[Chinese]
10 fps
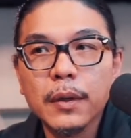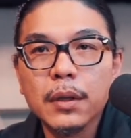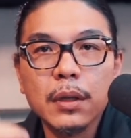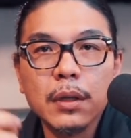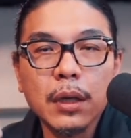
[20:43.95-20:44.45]

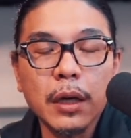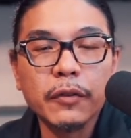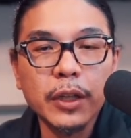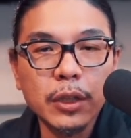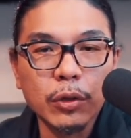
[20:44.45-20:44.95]
咖
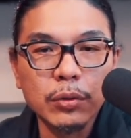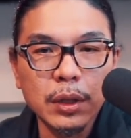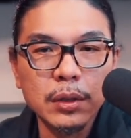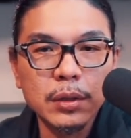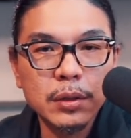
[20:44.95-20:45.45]
啡豆
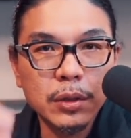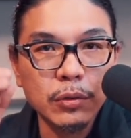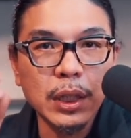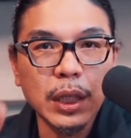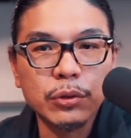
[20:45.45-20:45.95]
呢，种
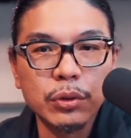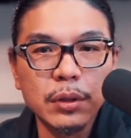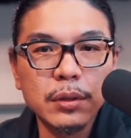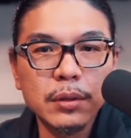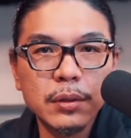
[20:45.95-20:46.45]
下
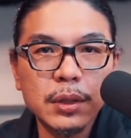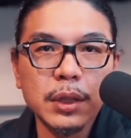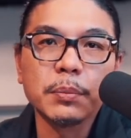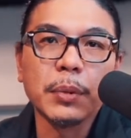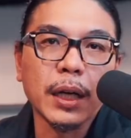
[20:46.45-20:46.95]
去
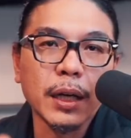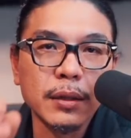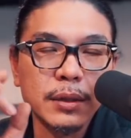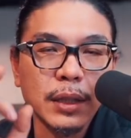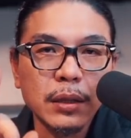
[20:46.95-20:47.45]
起码要
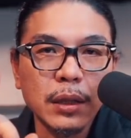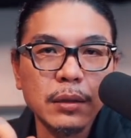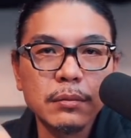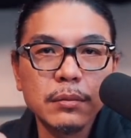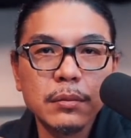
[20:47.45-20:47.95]
三年
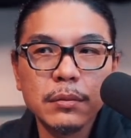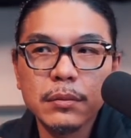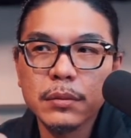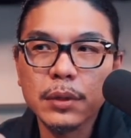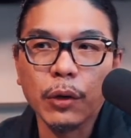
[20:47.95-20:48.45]

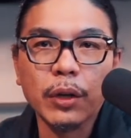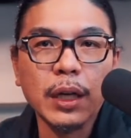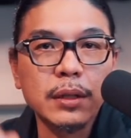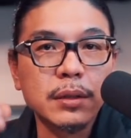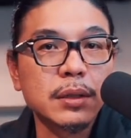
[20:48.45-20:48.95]
才会
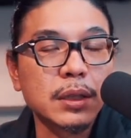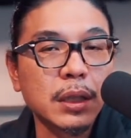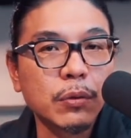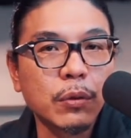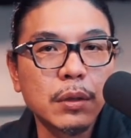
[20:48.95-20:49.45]
开始结
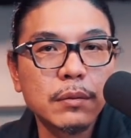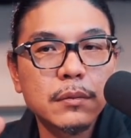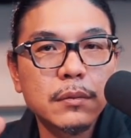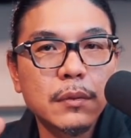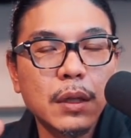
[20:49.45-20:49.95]
果，
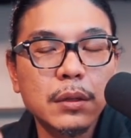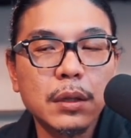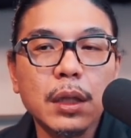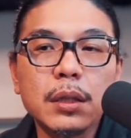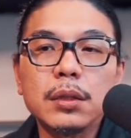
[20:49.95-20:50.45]
而且
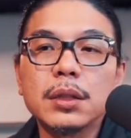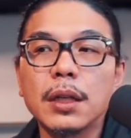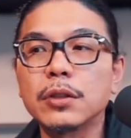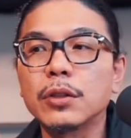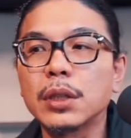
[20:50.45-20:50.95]
它的销
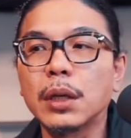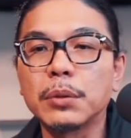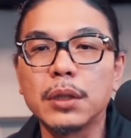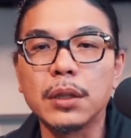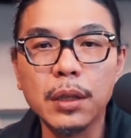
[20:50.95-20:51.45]
售上
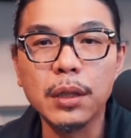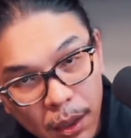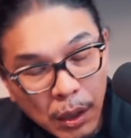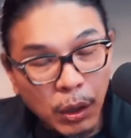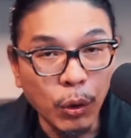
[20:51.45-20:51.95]
面的
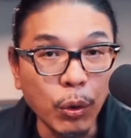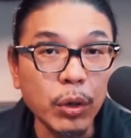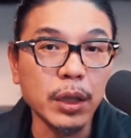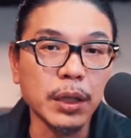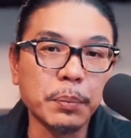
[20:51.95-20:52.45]
获
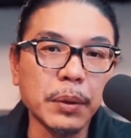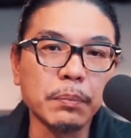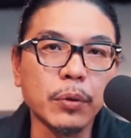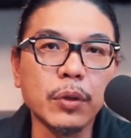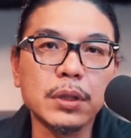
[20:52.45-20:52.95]
利并
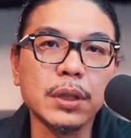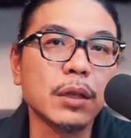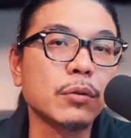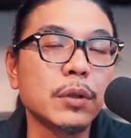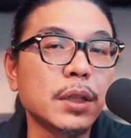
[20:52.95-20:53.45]
不会像
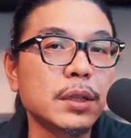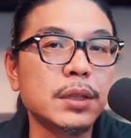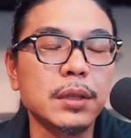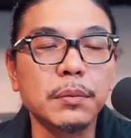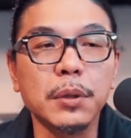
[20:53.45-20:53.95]
古柯碱
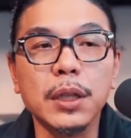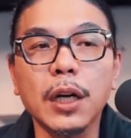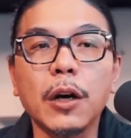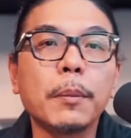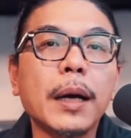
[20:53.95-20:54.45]
那么高嘛，